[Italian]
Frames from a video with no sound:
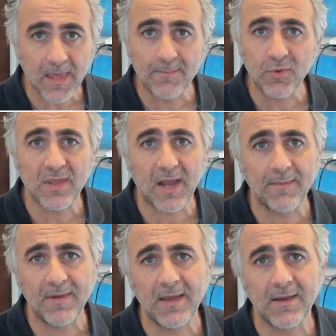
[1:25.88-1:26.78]

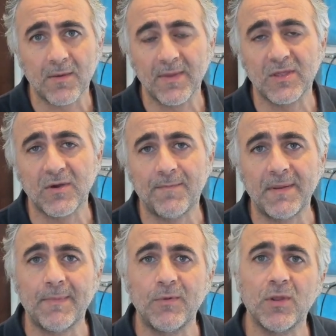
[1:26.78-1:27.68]
buttabile, come dicevo
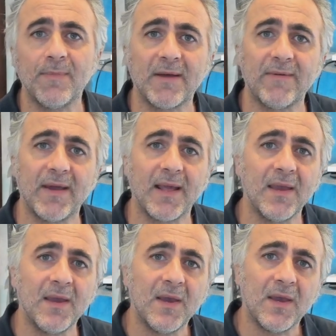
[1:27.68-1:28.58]
prima, appunto per
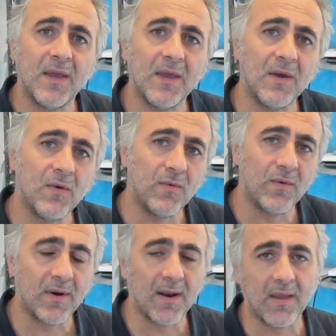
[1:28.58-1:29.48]
avere eh,
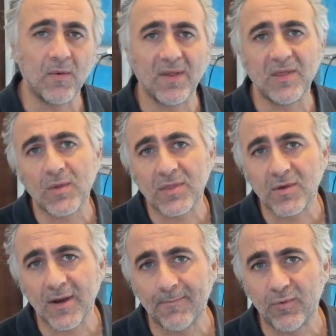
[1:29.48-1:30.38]
un, una
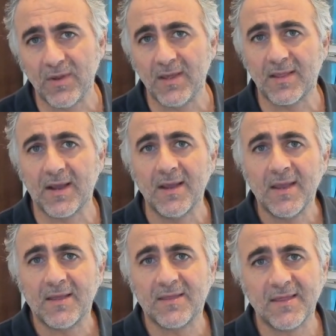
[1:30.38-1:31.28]
situazione pulita,
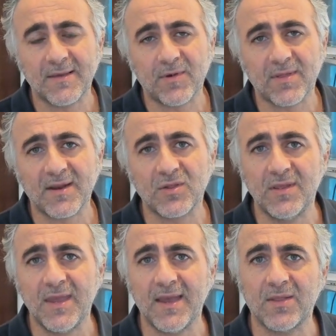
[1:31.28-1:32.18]
senza portarci
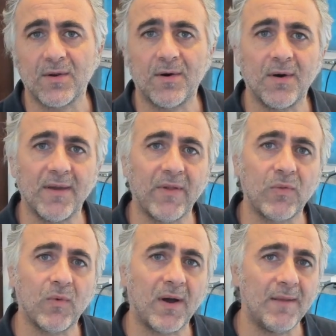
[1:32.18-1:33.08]
dietro
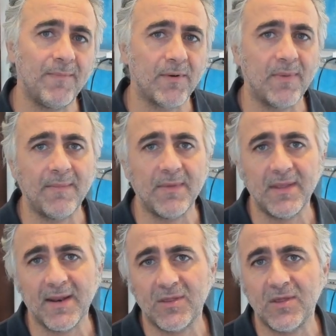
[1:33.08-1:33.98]
eventuali problemi
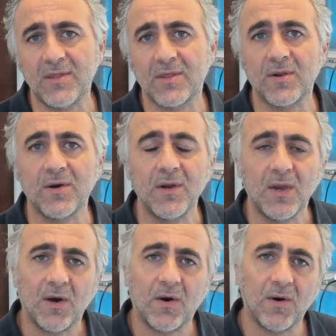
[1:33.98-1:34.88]
di registro
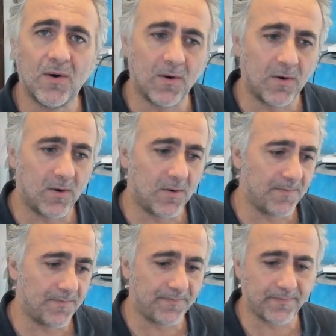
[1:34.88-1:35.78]
o
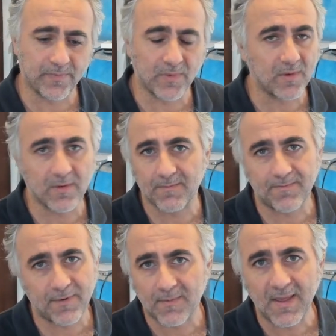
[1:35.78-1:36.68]
mh, mm,
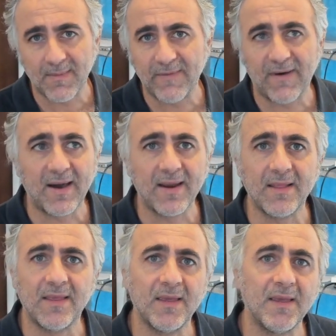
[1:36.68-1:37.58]
problemi
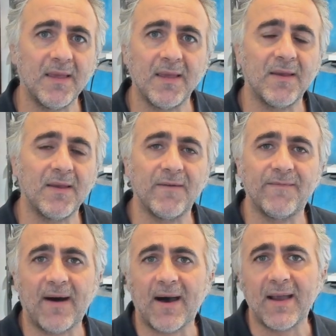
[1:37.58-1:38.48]
vari di
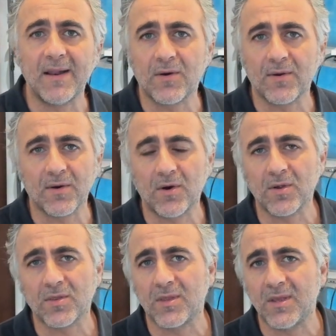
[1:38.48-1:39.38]
file
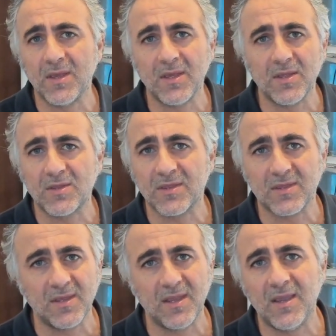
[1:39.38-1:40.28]
corrotti,
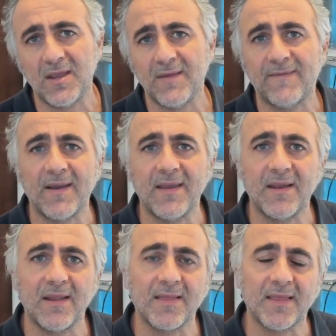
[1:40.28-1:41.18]
cestini,
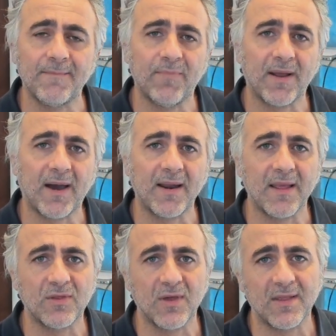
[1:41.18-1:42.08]
file
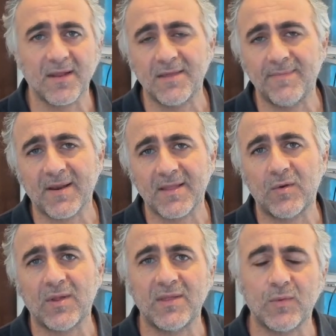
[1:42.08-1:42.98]
temporanei, eccetera. Si parte
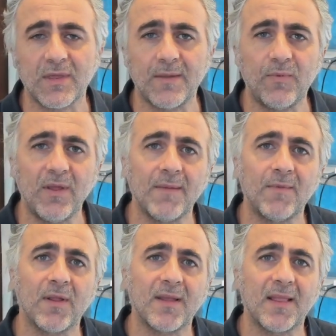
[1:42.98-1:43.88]
da una situazione pulita in
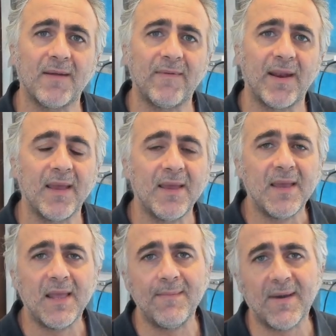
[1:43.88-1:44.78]
modo tale da avere
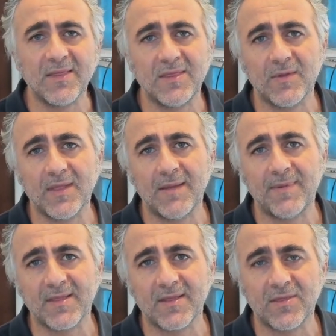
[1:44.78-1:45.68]
il massimo delle
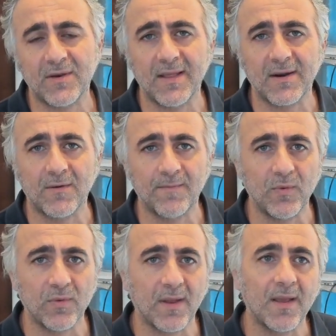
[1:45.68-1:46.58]
prestazioni dal
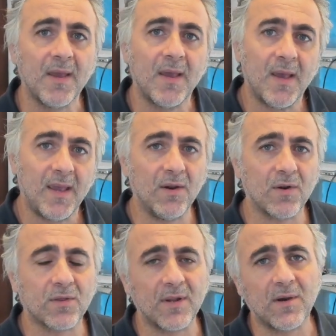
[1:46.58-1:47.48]
computer.
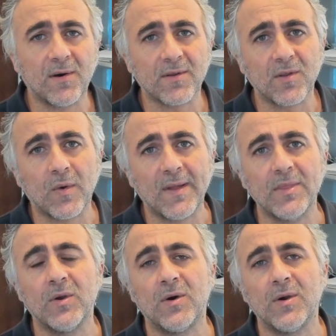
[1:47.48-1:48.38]
Inoltre ricordo
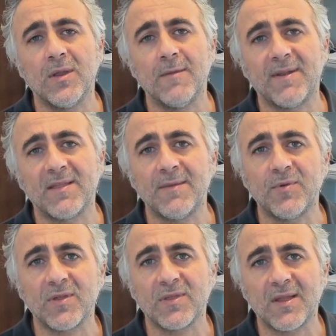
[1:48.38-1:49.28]
quando eh, per
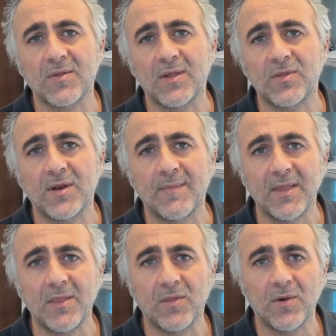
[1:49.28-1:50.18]
esempio c'è stato
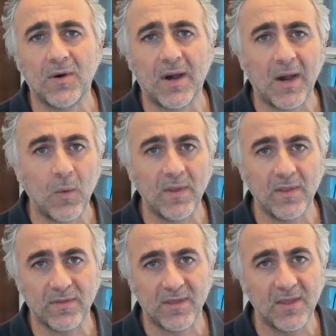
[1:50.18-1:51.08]
l'aggiornamento a
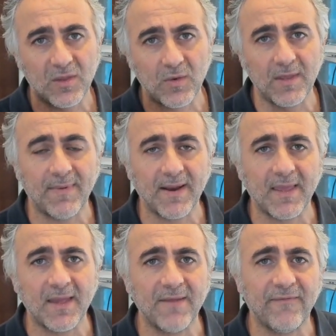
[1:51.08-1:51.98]
Windows 10, quindi
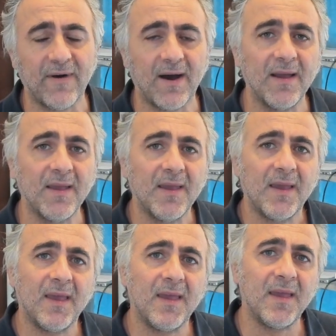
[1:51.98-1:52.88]
parecchi anni fa,
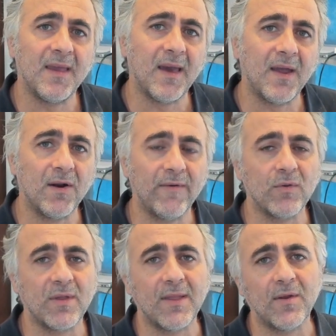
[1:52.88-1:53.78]
eh, erano
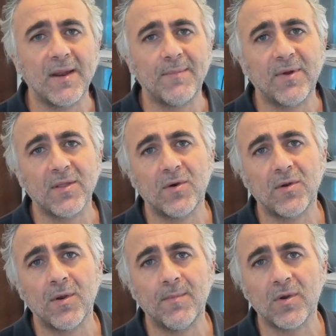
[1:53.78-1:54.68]
venuti da noi in
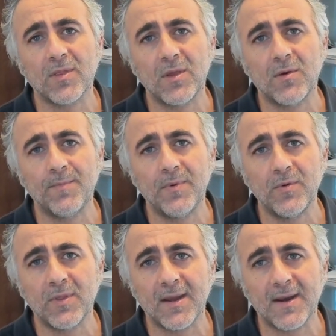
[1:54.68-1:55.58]
laboratorio molti
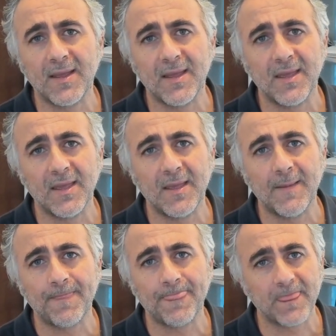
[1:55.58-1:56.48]
computer
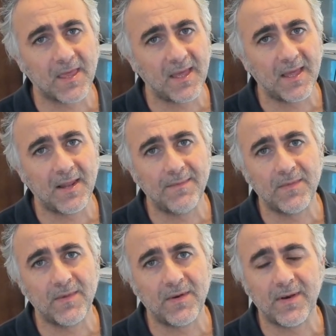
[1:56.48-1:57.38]
eh, che
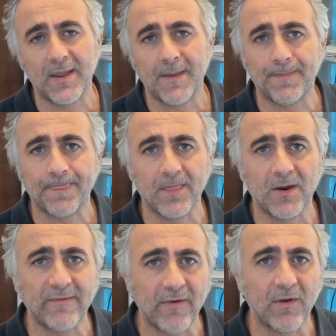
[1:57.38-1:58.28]
non, ehm,
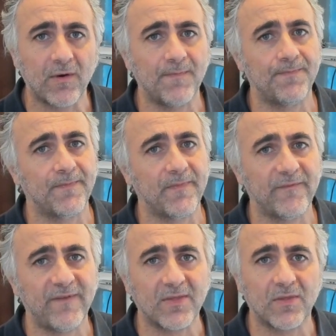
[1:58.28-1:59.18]
non, avevano
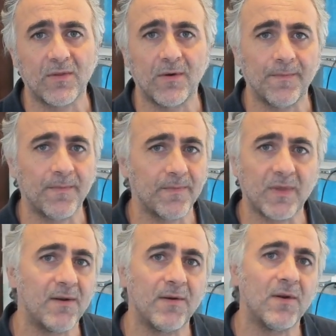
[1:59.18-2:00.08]
fatto,
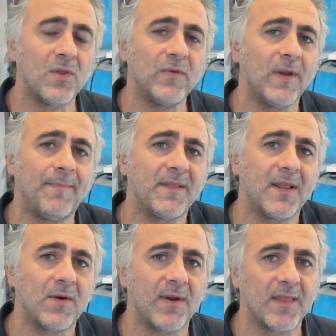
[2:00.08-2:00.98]
cioè non, non riuscivano a
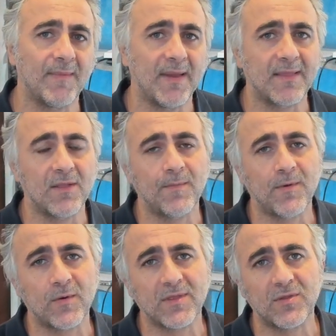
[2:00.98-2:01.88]
partire correttamente
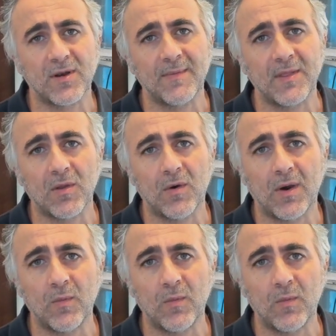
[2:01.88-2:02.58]
dopo questo aggiornamento a